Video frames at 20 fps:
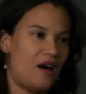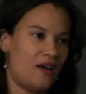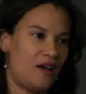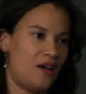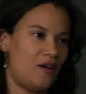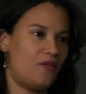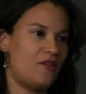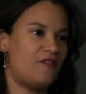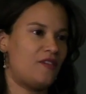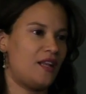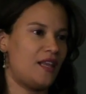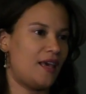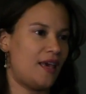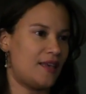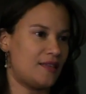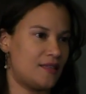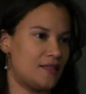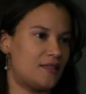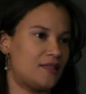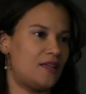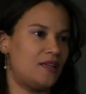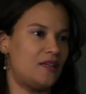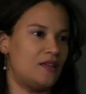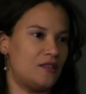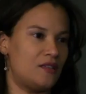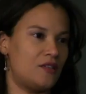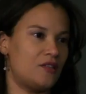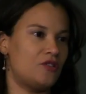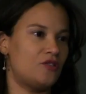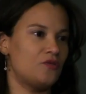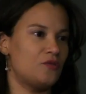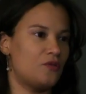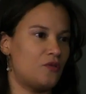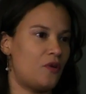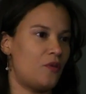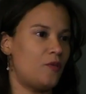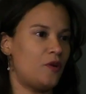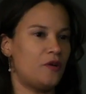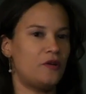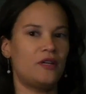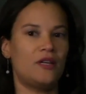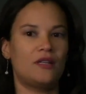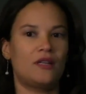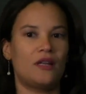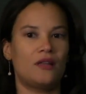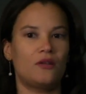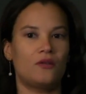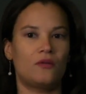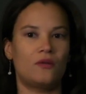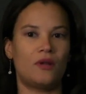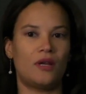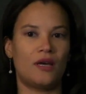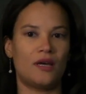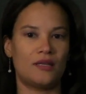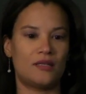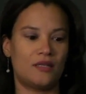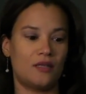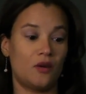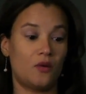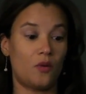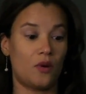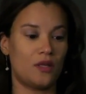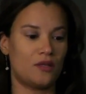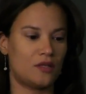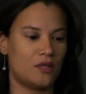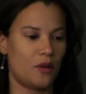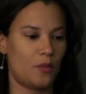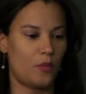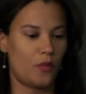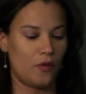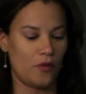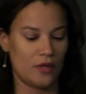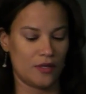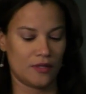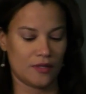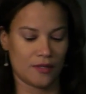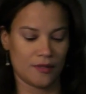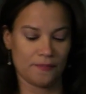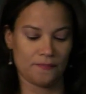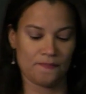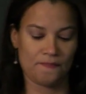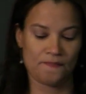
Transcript: eu avaliei essas crianças junto com a minha orientadora cinco anos depois.